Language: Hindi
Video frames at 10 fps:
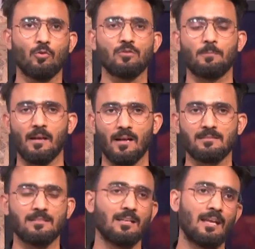दो
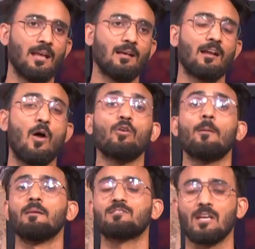स्पिनर्स जिनके अराउंड हम
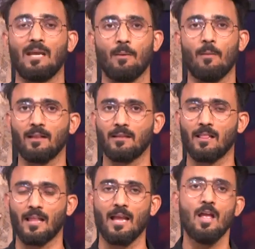मिस्ट्री की भी बात
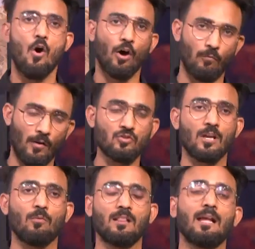करते हैं और वरुण
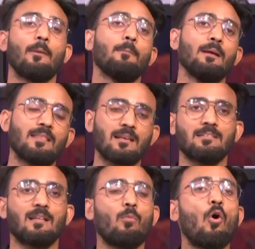चक्रवर्ती का भी बीता
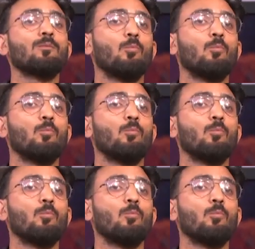सीजन बहुत